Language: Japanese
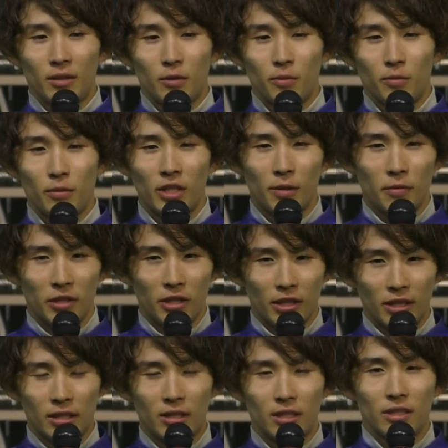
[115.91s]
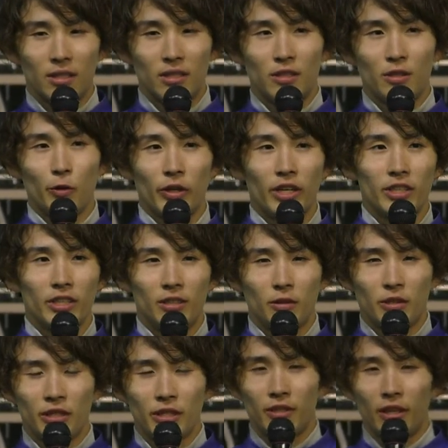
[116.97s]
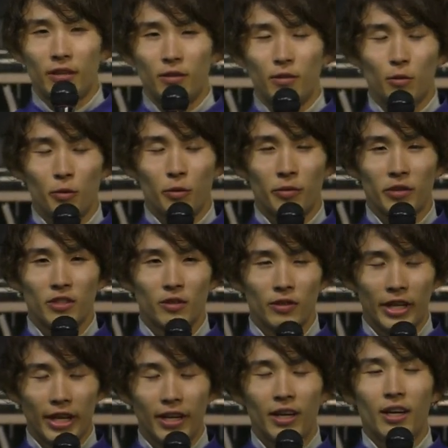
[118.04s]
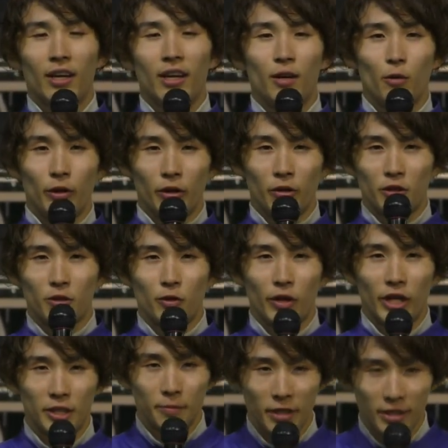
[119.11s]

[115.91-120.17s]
まだまだ強い走りをしてくれると思いますので応援よろしくお願いしま